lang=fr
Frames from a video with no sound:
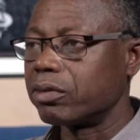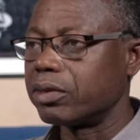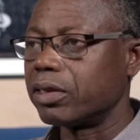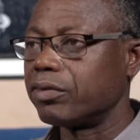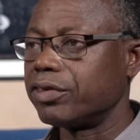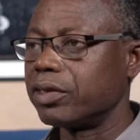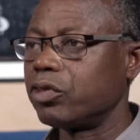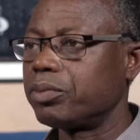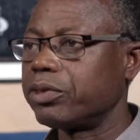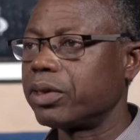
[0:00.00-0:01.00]
On en vient
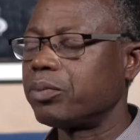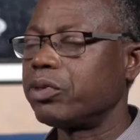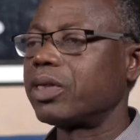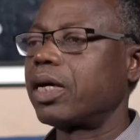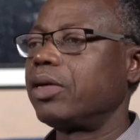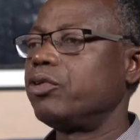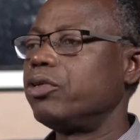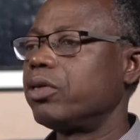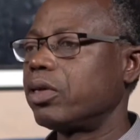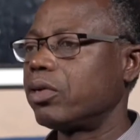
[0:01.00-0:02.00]
de plus en plus à
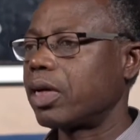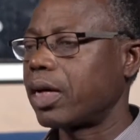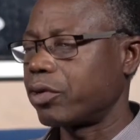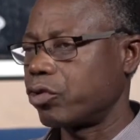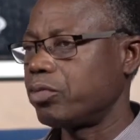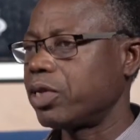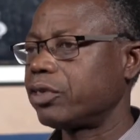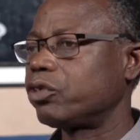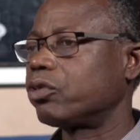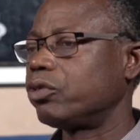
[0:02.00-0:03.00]
une
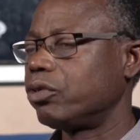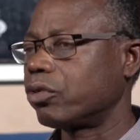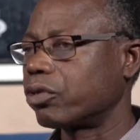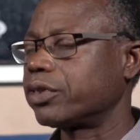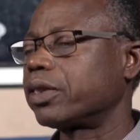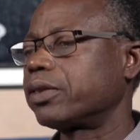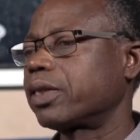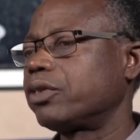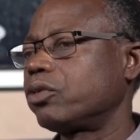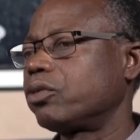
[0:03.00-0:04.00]
accumulation, une
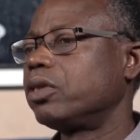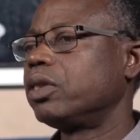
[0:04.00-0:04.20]
concentration